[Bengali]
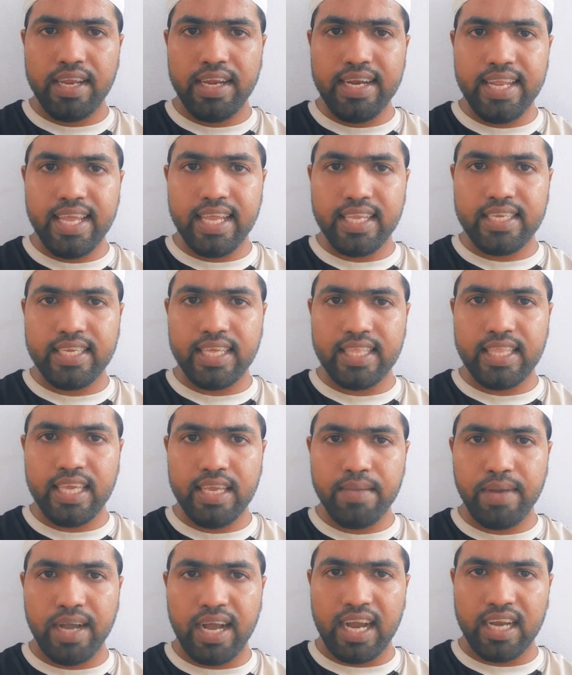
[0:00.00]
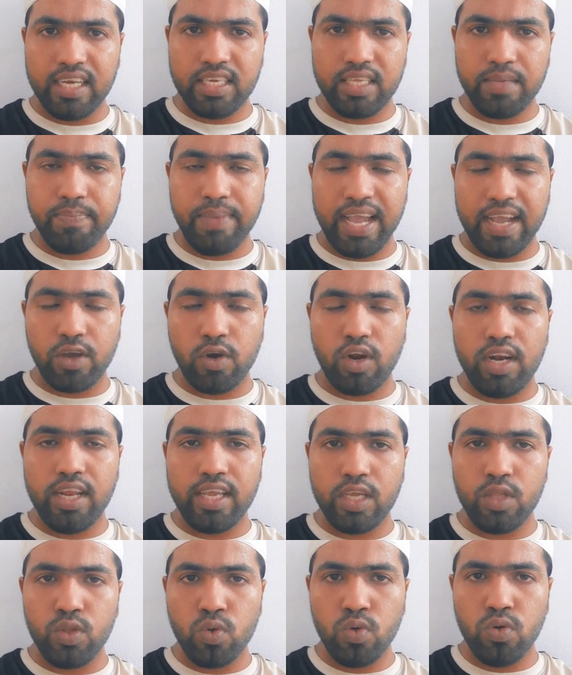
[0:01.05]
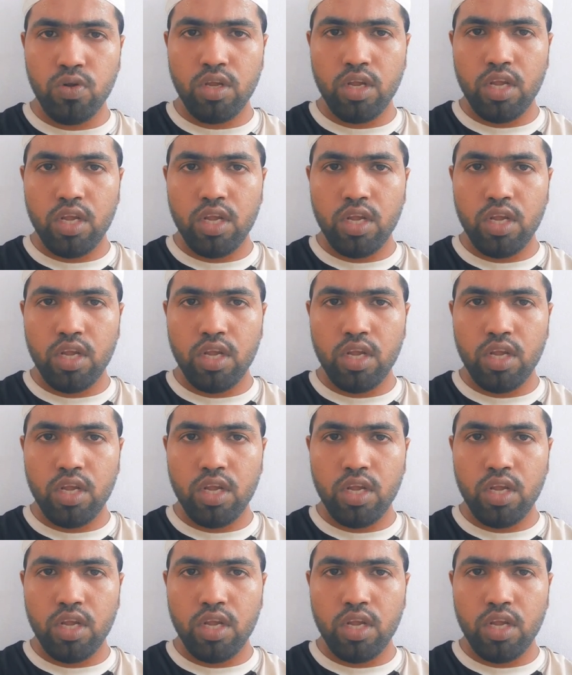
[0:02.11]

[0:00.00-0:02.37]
ইন্ডিয়া যেতে বা আসতে ব্যাক করলে কিন্তু